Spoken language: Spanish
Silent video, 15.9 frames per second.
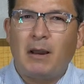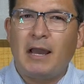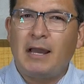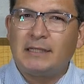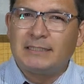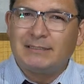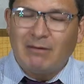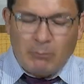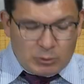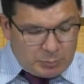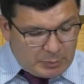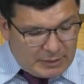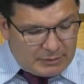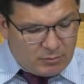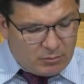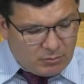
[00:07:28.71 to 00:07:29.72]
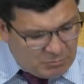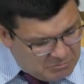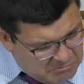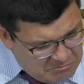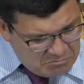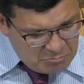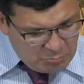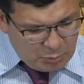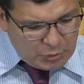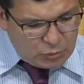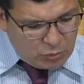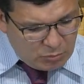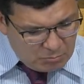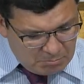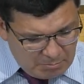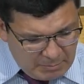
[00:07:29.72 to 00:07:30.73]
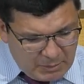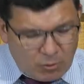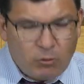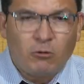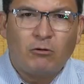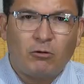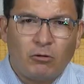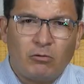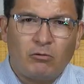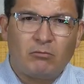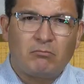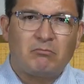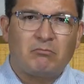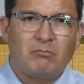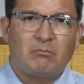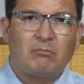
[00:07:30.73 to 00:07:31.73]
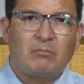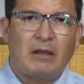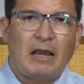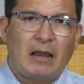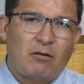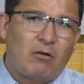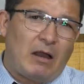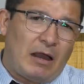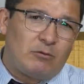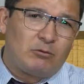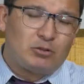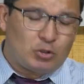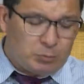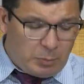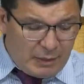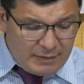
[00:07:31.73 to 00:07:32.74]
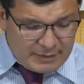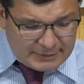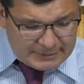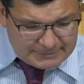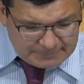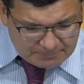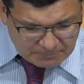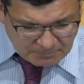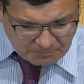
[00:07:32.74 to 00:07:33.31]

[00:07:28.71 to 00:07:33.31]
más y vamos pidiendo un poquito mejor a nuestros padres,